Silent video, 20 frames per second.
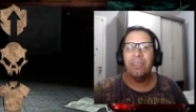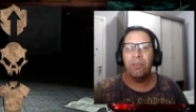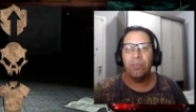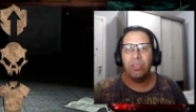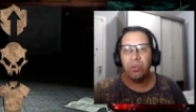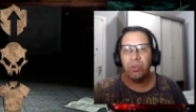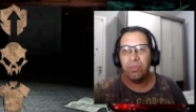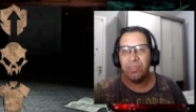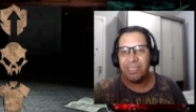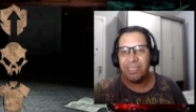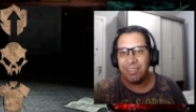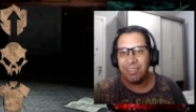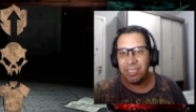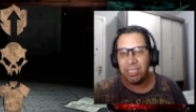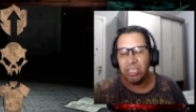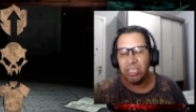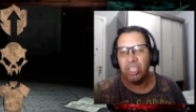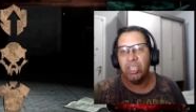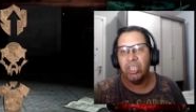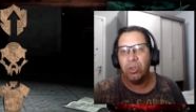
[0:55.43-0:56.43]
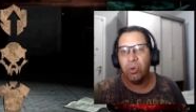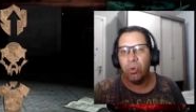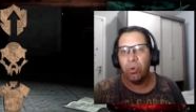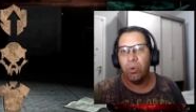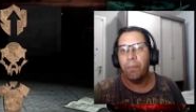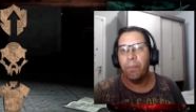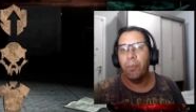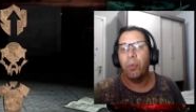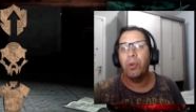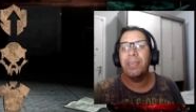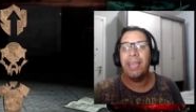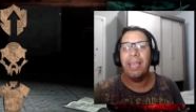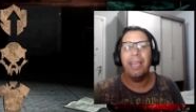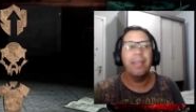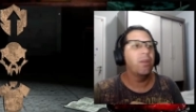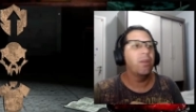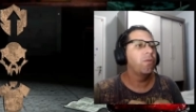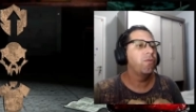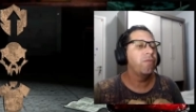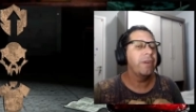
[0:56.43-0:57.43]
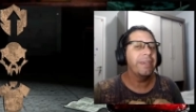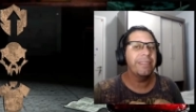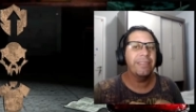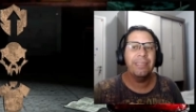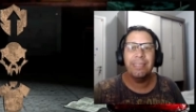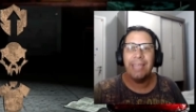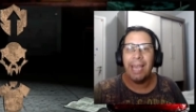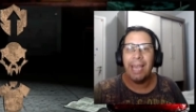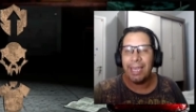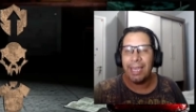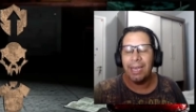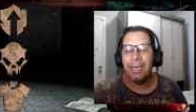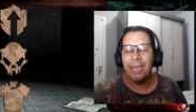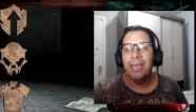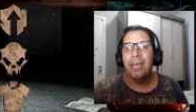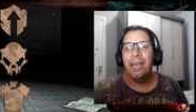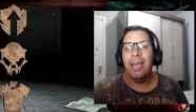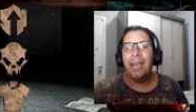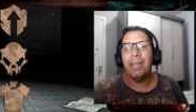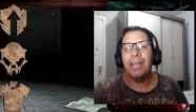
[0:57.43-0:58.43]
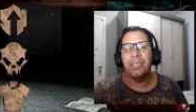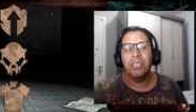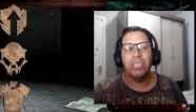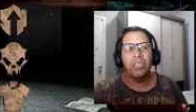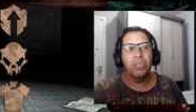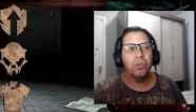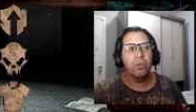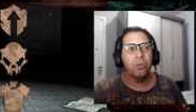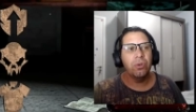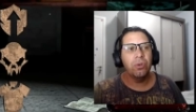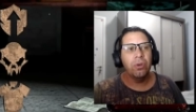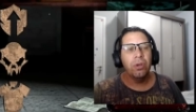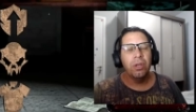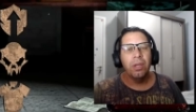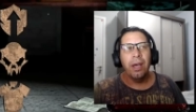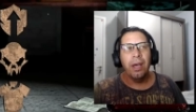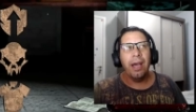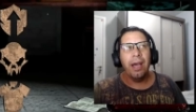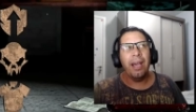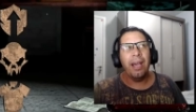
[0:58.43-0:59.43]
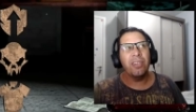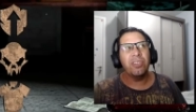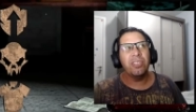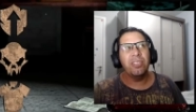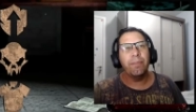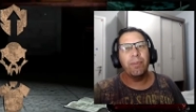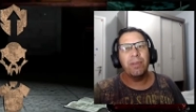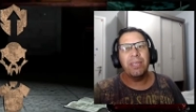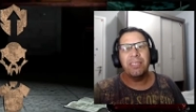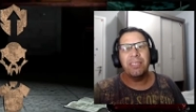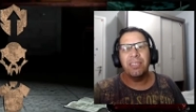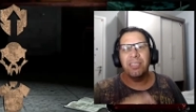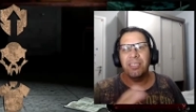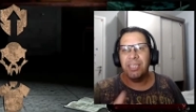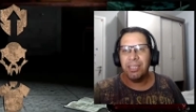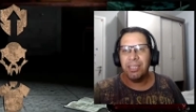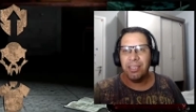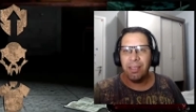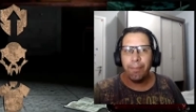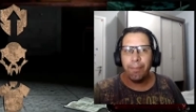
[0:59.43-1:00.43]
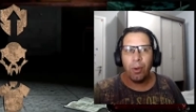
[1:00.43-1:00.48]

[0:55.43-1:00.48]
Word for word: E eu digo que sim, tirou. Por quê? Não faço ideia. Ela tirou, acho que depois da terceira